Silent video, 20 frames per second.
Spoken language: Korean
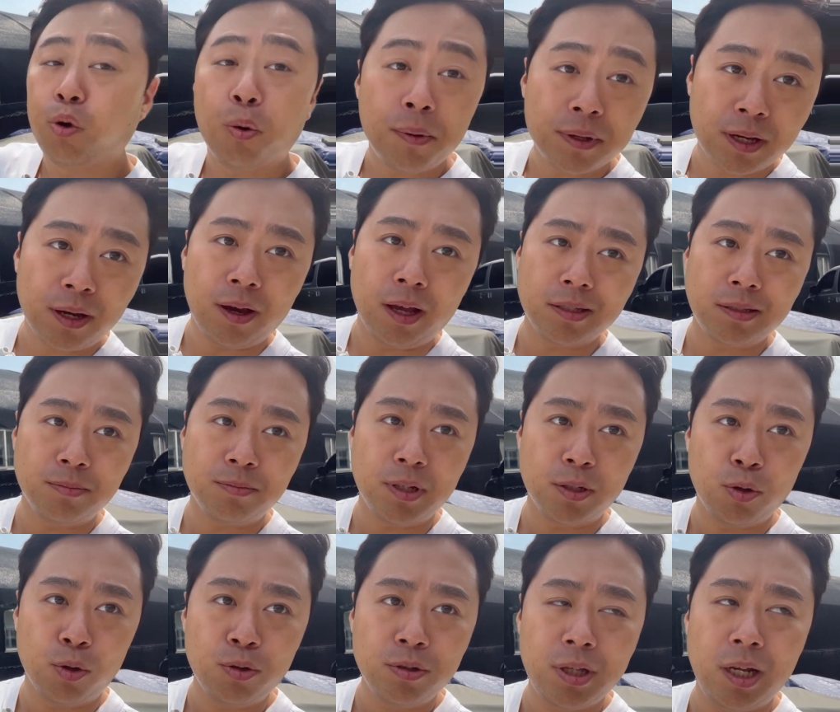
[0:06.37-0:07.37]
도매상에 왔습니다
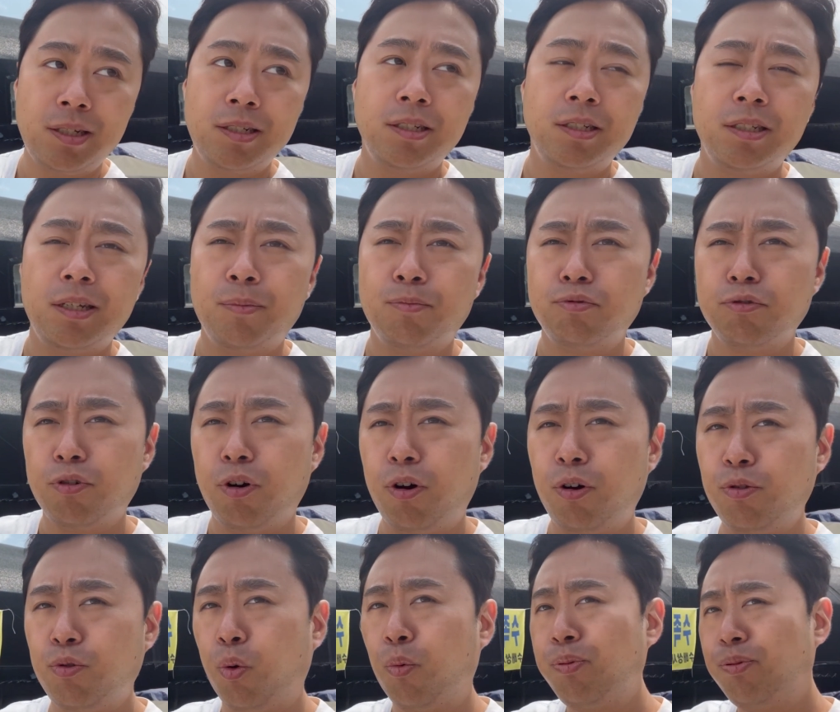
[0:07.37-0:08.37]
저는 사실 이제
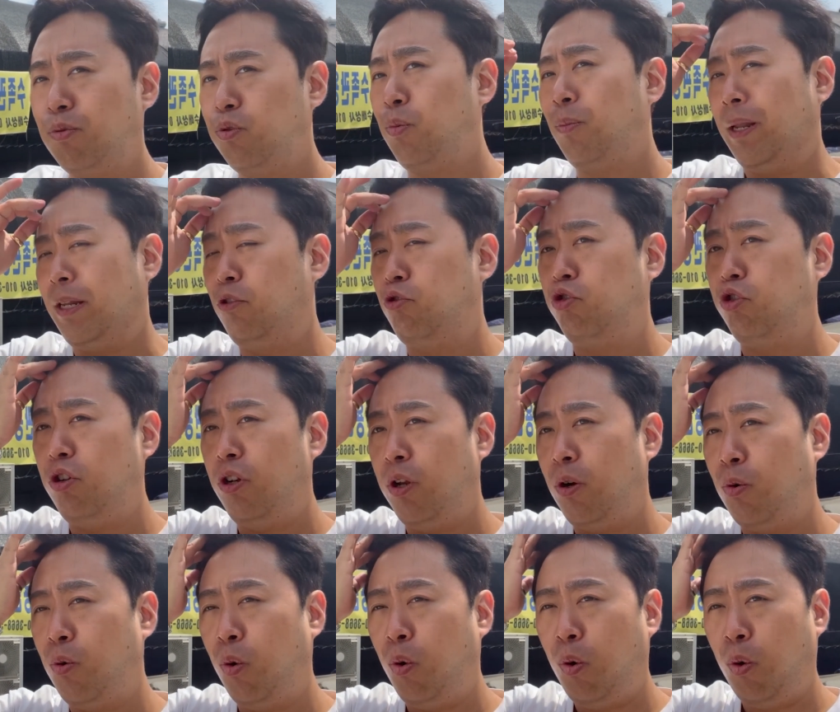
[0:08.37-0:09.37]
물건 용품을 좀 많이
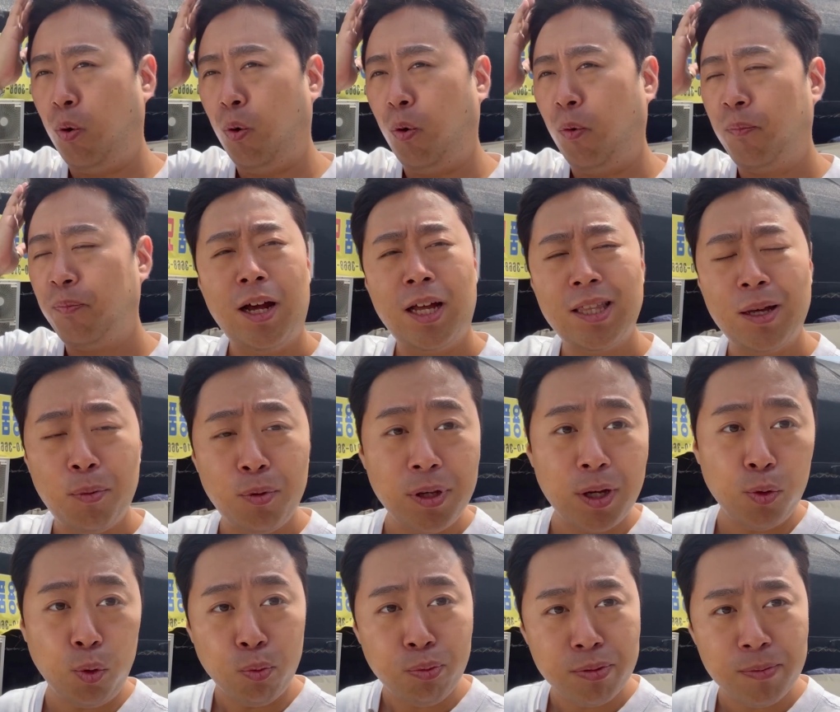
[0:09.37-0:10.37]
줄이려고 하다
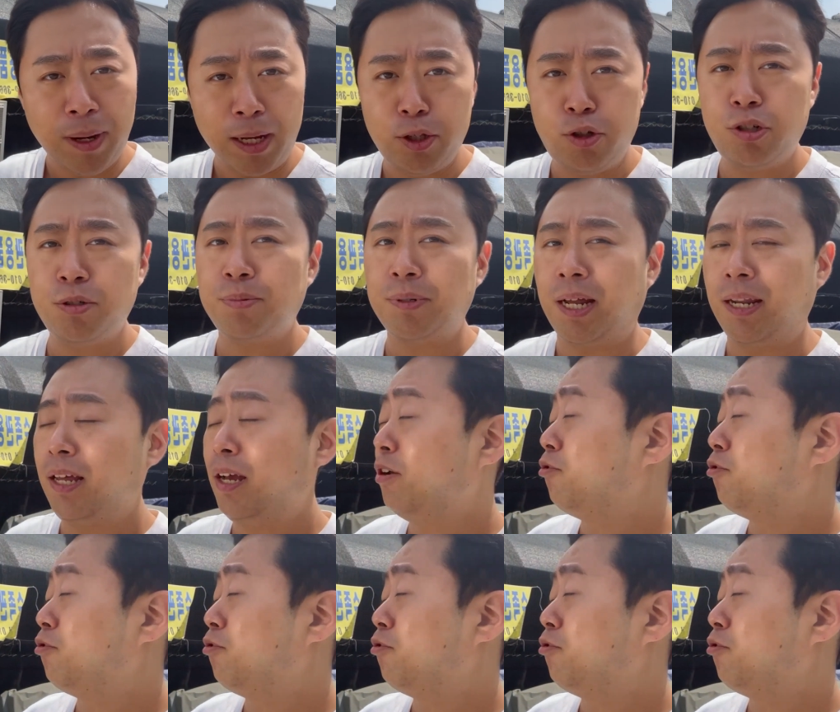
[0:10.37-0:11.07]
보니까 용품을 많이 취급을 안